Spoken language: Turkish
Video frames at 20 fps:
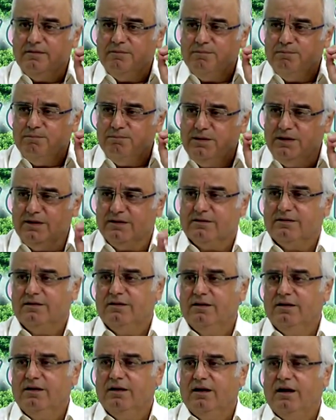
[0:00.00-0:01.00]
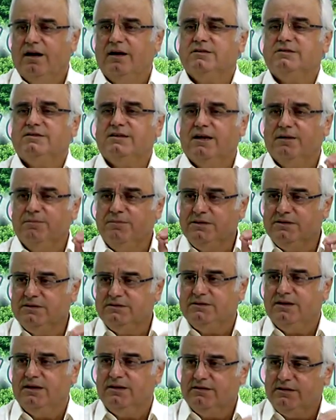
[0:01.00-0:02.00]
bir, asla
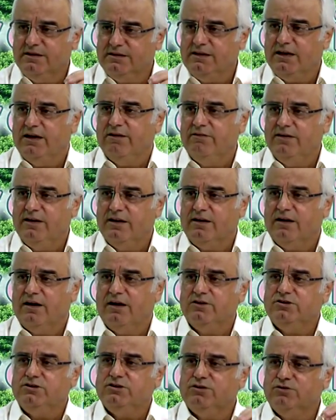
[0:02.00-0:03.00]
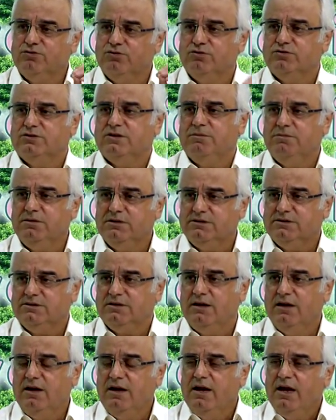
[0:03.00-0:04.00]
bitkisel tedavilere, aşırı dozda
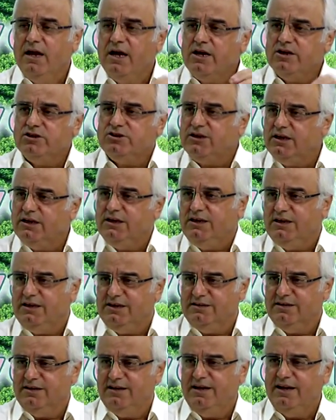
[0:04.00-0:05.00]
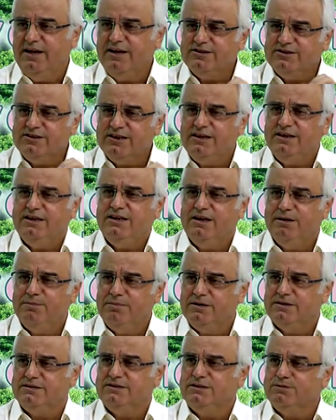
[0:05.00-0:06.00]
bitkisel, her şeyi yiyin. Her şeyi
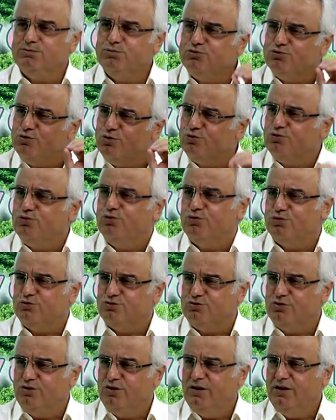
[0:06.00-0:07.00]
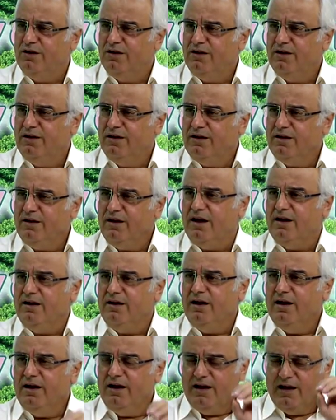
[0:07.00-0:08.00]
yiyebilirsiniz. Bu çok doğrusu. Yani
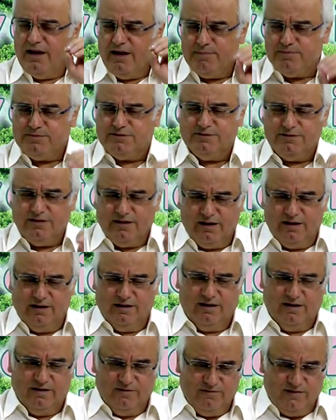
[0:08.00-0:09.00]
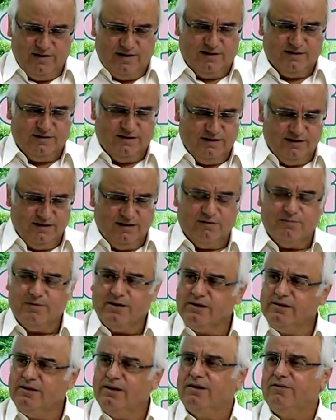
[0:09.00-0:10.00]
hepsinde Allah'ın verdiği
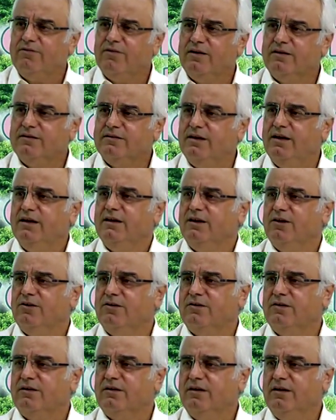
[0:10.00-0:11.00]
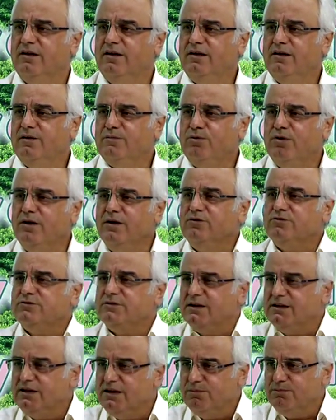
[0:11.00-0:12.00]
nimetler var. Dengel olarak. Bu en
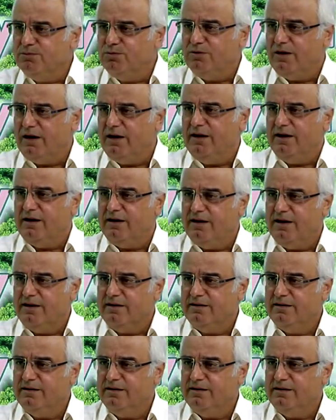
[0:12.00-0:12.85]
güzel kim bunu ayarlar?